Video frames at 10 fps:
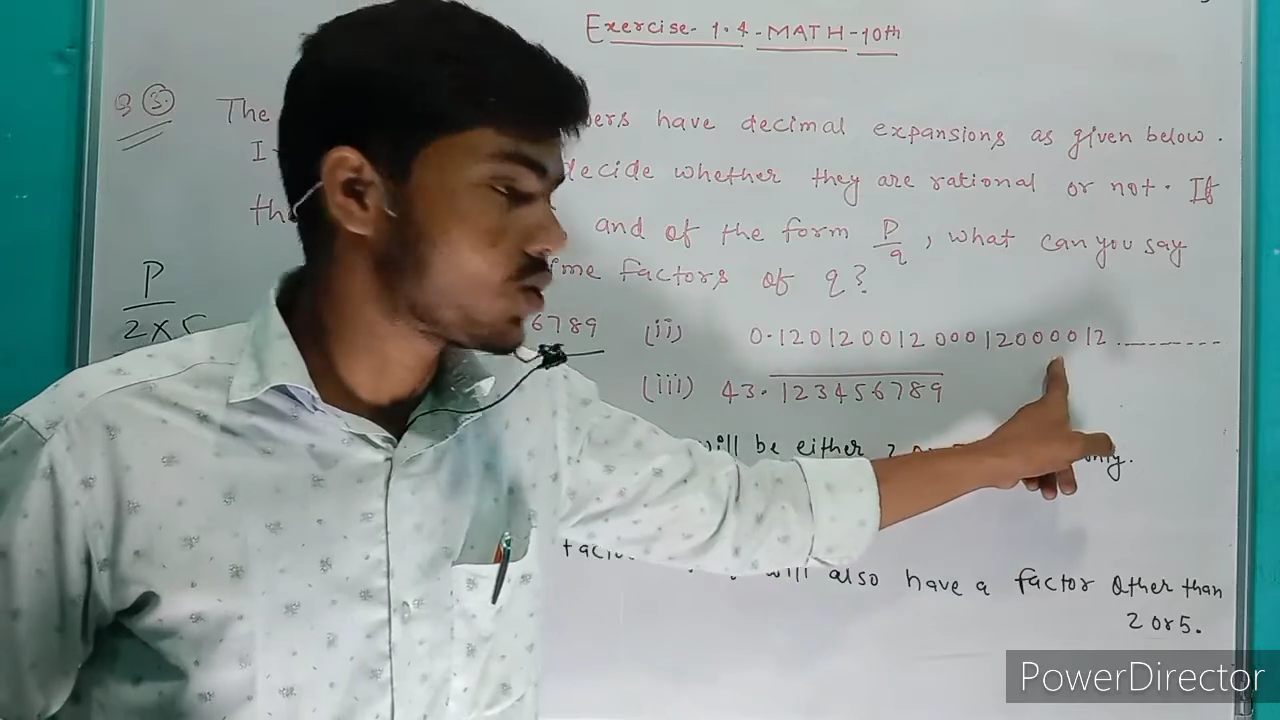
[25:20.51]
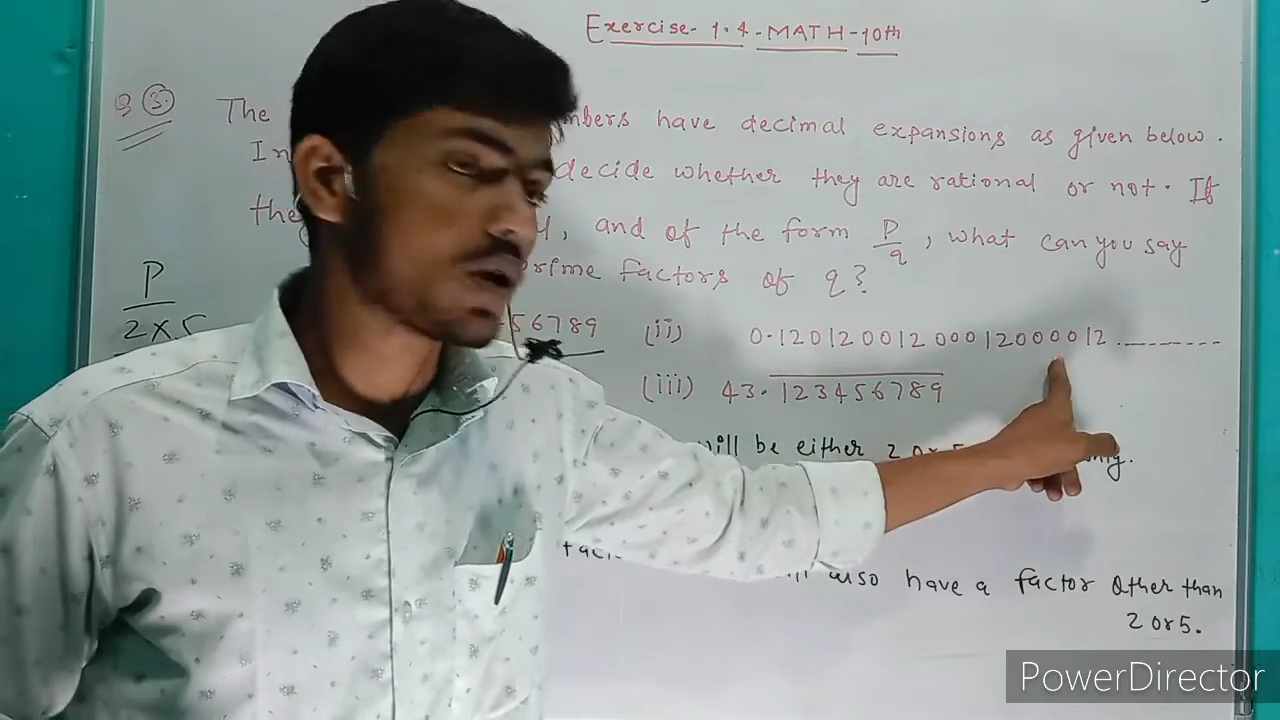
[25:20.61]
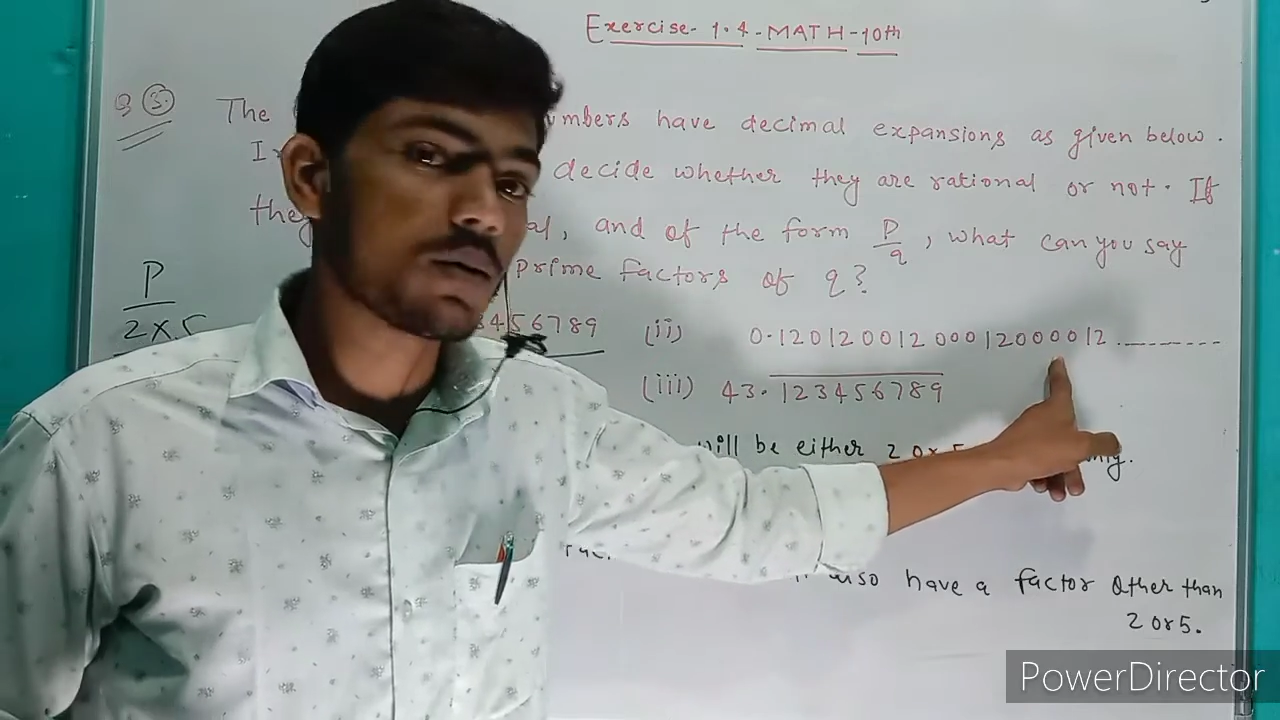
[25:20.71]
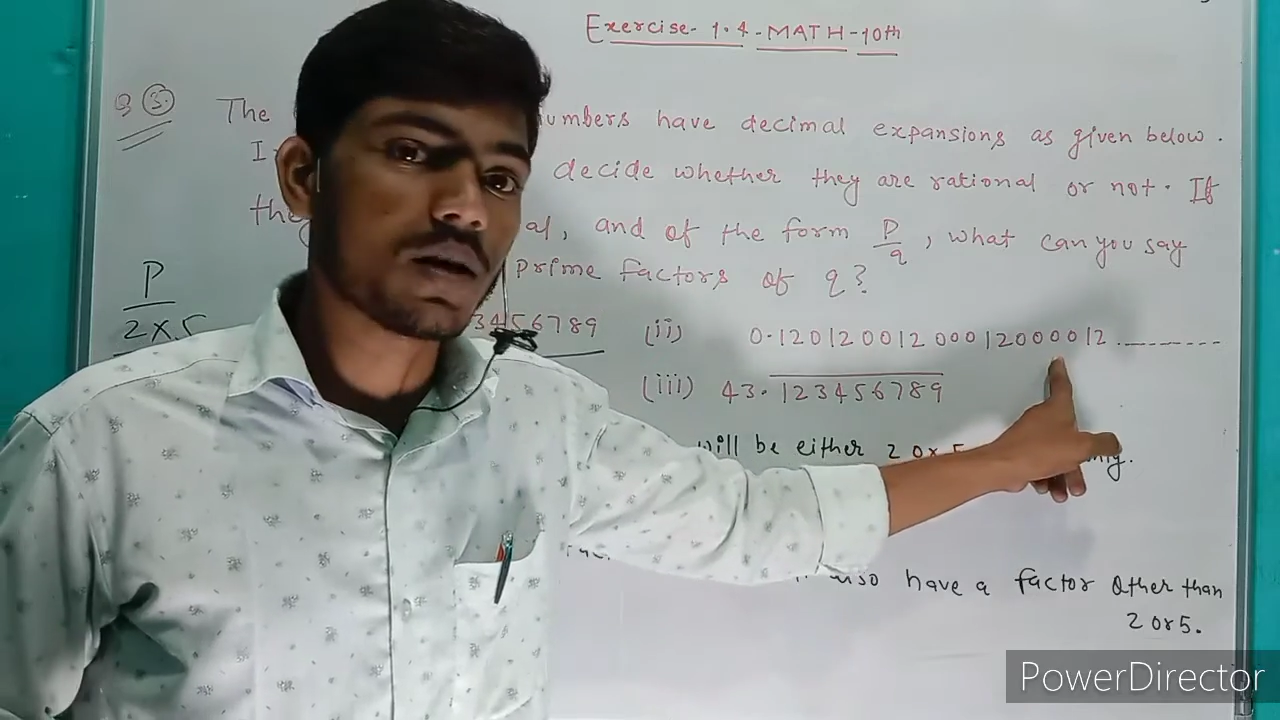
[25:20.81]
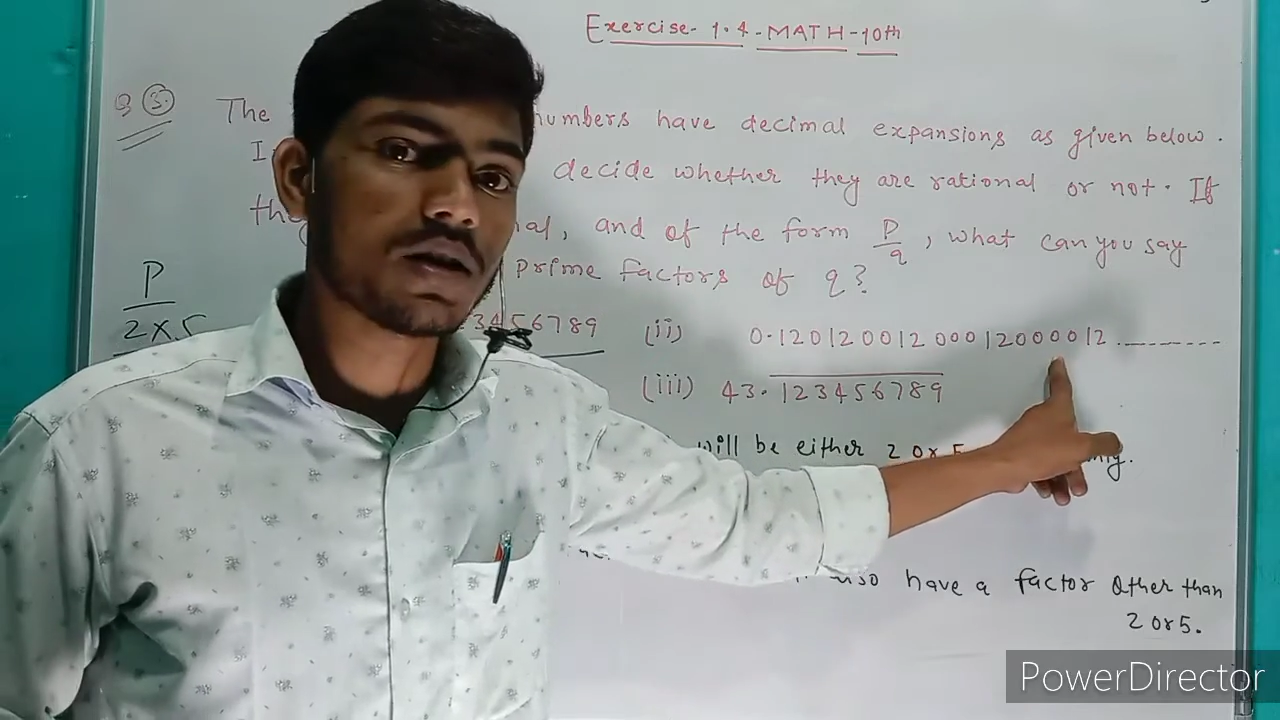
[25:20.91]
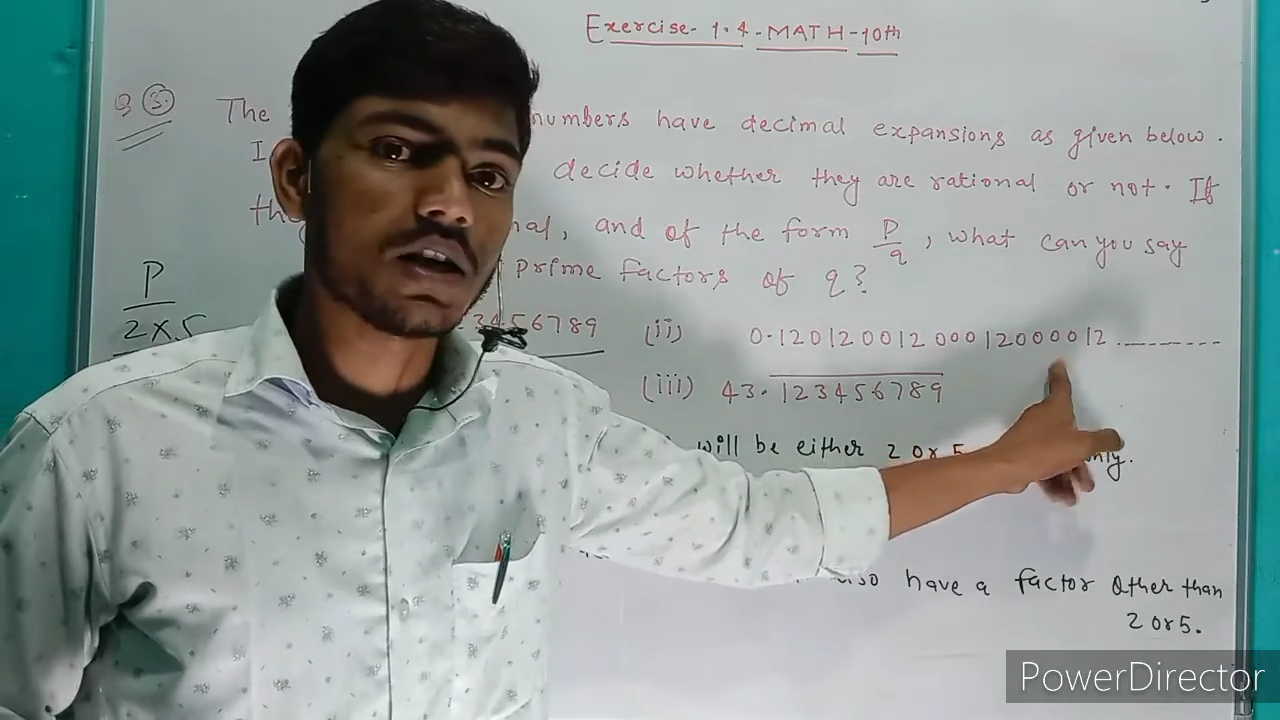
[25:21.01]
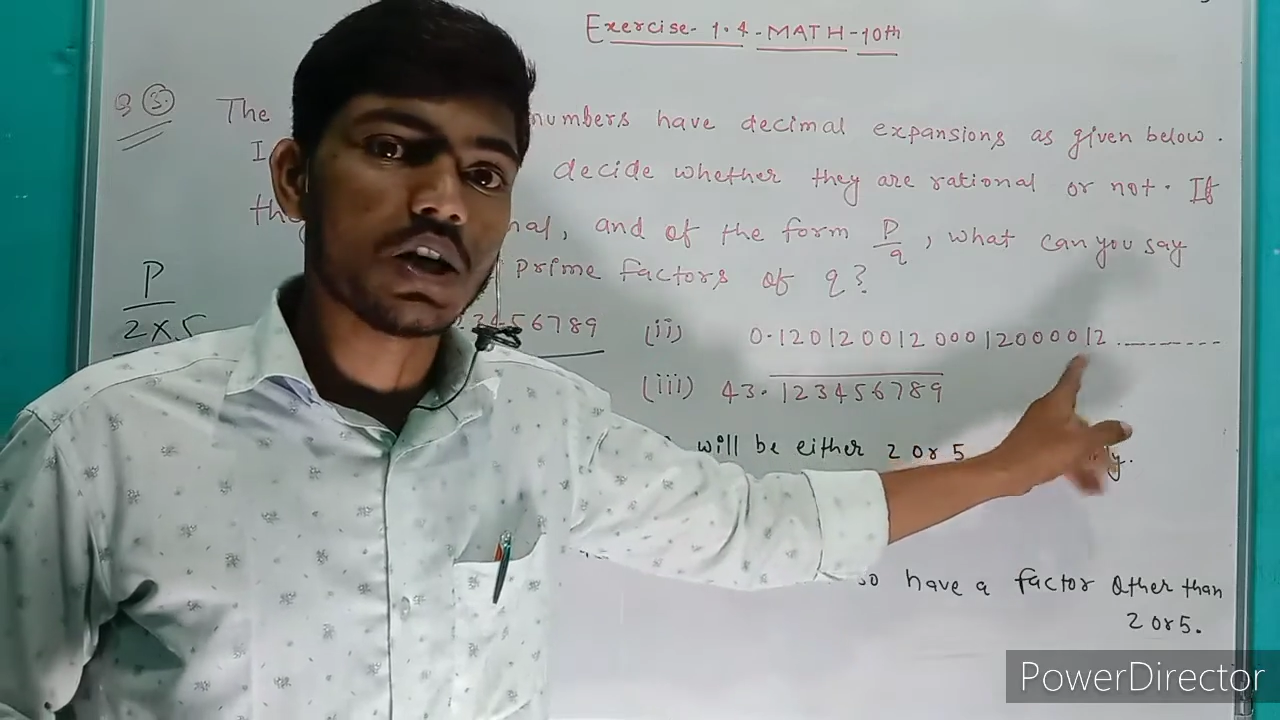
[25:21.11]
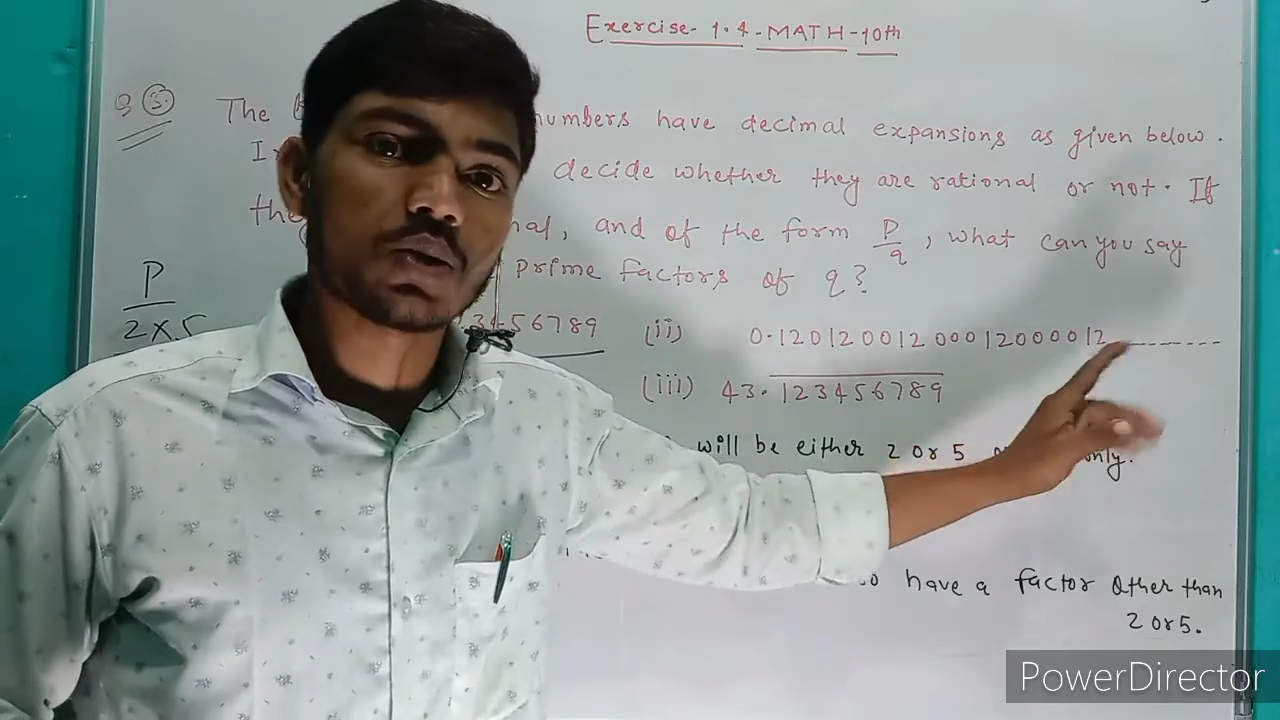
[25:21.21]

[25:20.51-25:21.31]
जीरो के बाद